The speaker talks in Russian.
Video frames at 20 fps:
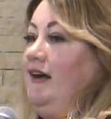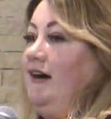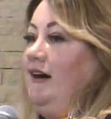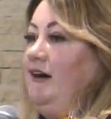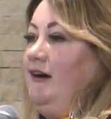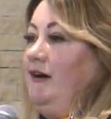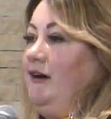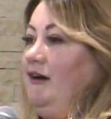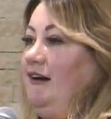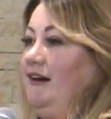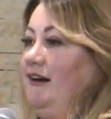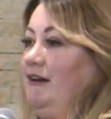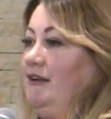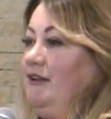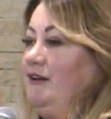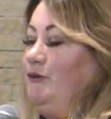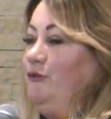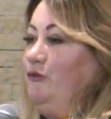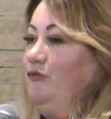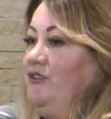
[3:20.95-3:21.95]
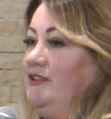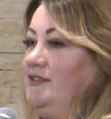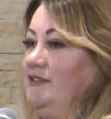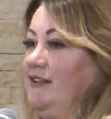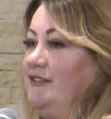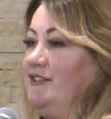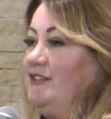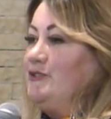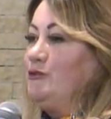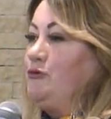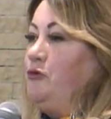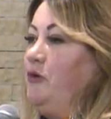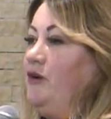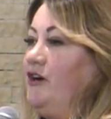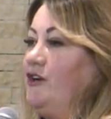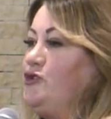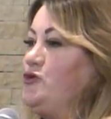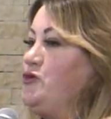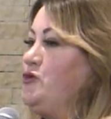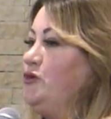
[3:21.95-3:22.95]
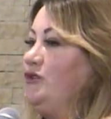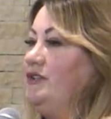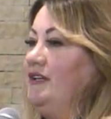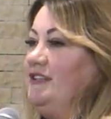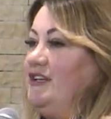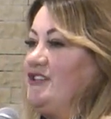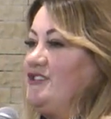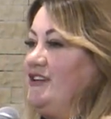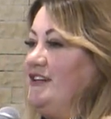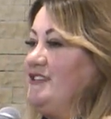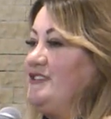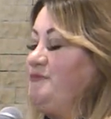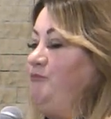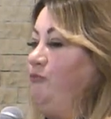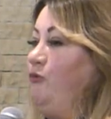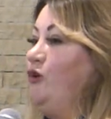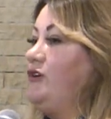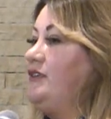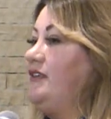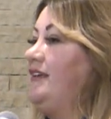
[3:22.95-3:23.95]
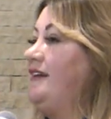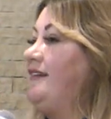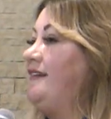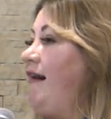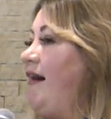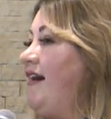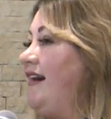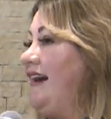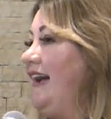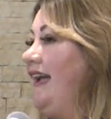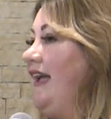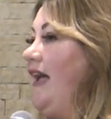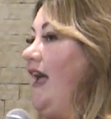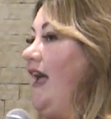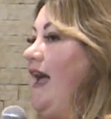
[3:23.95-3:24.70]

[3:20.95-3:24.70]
А, я увидела, насколько чуды наш Господь и как